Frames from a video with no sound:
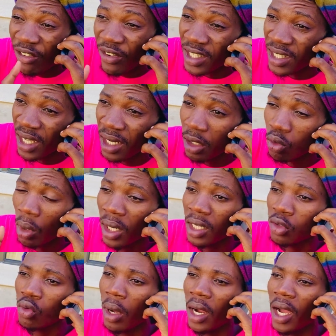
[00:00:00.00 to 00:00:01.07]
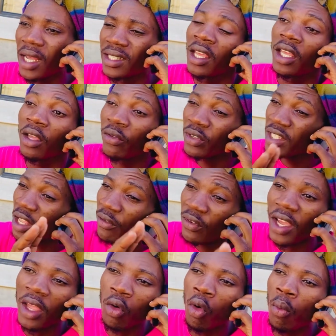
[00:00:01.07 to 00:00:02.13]
fazer isso aí na sua casa. E você
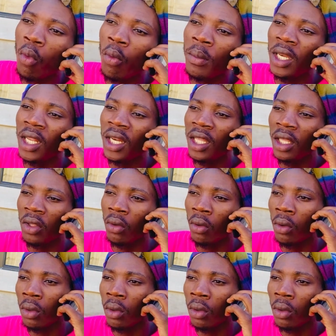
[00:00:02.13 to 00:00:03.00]
fica aí como um menininho.